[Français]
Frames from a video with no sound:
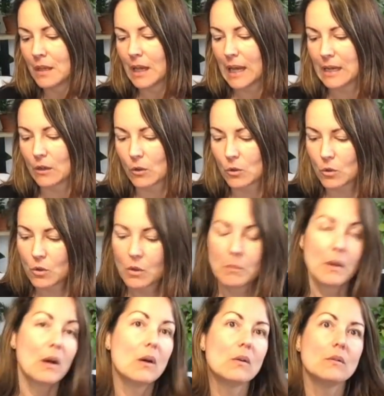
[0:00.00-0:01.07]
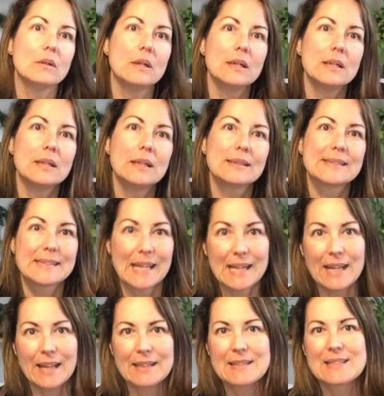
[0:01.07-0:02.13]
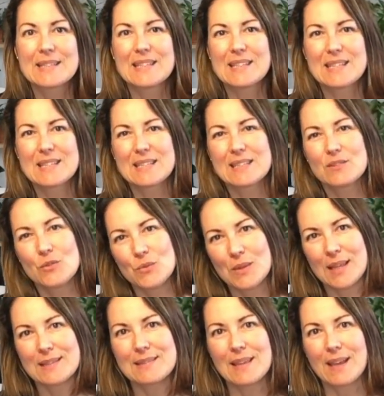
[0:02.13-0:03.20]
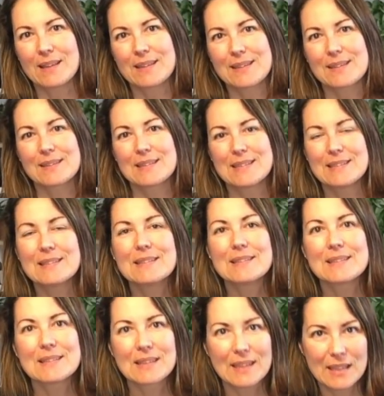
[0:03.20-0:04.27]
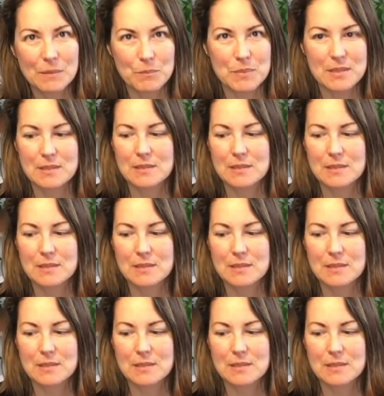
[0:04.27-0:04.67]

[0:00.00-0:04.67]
Alors, comment euh, s'alerter d'une attaque de trips